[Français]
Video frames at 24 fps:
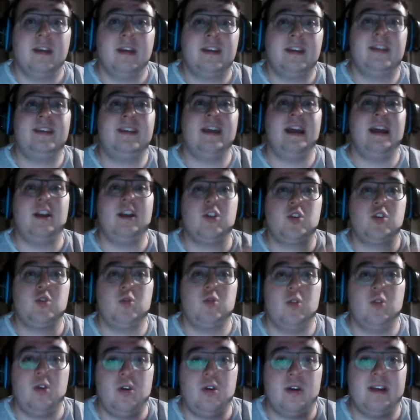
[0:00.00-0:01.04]
Quel
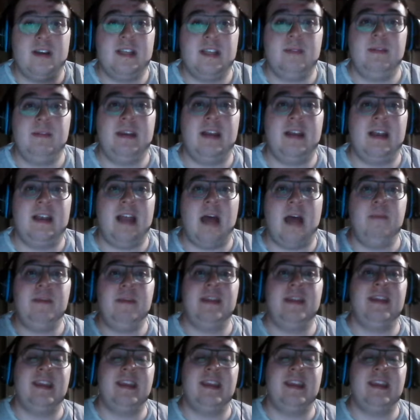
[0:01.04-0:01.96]
joueur les amis Lamine